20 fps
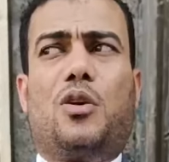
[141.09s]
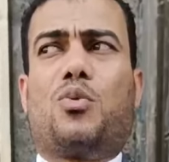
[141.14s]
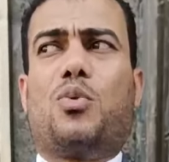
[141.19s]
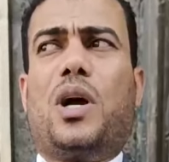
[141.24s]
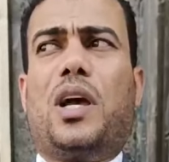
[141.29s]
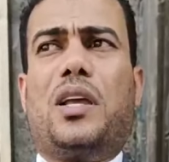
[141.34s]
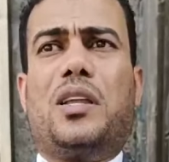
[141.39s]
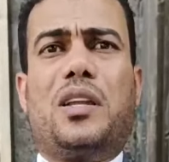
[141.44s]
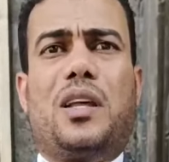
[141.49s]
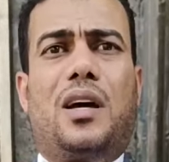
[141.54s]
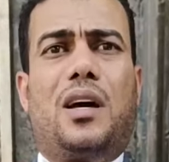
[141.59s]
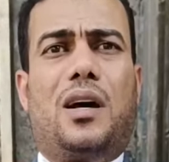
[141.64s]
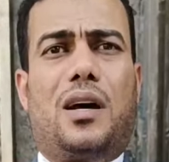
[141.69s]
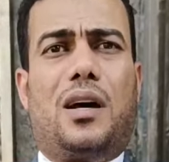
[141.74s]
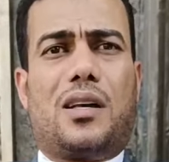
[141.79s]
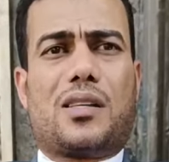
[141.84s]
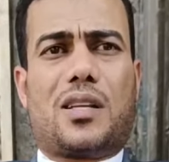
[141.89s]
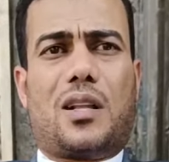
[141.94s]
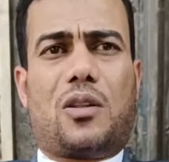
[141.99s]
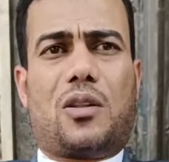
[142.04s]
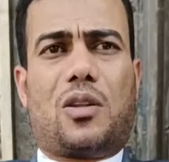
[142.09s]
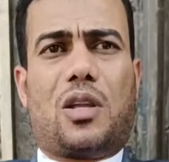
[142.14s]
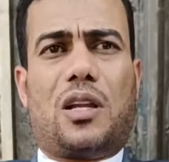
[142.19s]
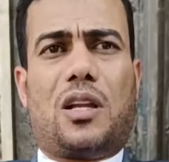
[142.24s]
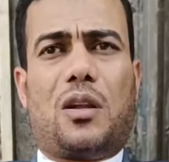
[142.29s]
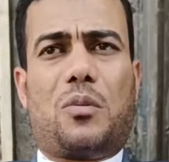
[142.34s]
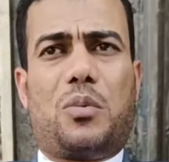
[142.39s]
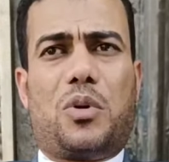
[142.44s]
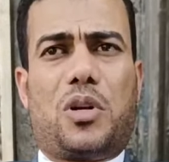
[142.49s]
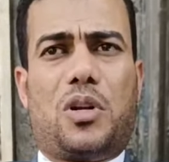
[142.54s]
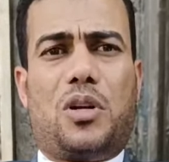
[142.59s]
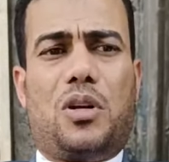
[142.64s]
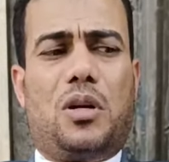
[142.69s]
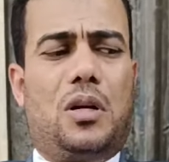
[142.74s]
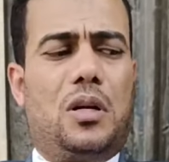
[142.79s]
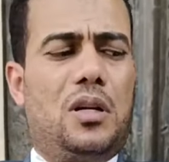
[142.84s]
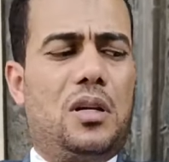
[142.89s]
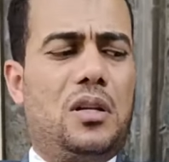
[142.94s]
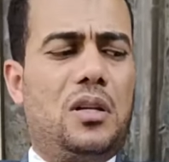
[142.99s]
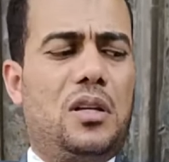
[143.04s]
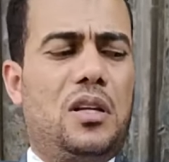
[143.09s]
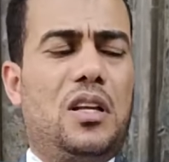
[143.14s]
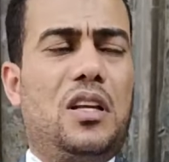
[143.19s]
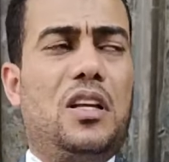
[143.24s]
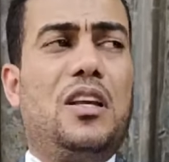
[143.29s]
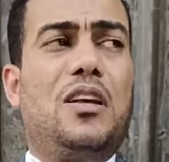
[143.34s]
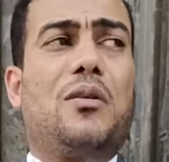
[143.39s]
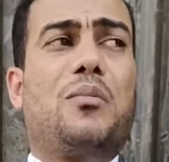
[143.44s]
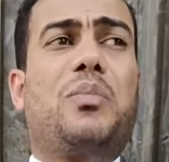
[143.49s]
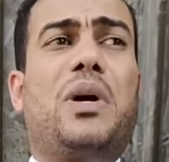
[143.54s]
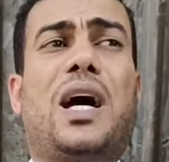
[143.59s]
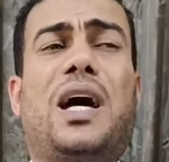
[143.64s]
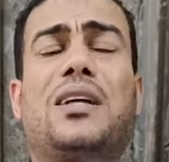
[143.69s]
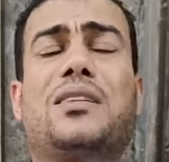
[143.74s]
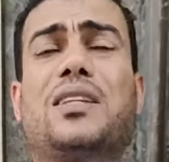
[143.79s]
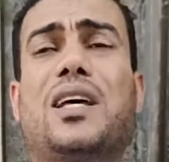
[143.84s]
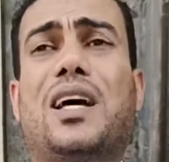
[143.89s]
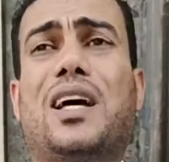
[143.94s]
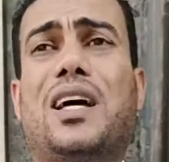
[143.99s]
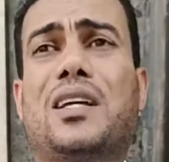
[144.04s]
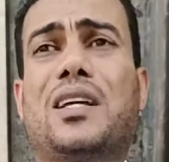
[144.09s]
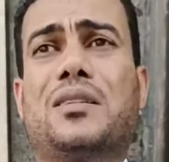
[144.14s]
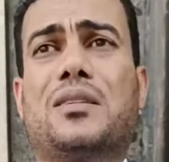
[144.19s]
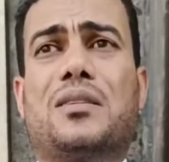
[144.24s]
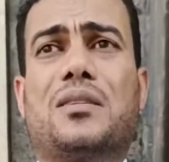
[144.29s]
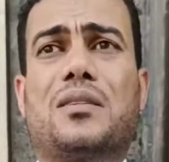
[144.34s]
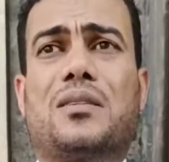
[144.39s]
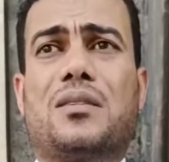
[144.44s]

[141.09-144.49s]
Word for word: وحينها حصلت على البراءة بعد أن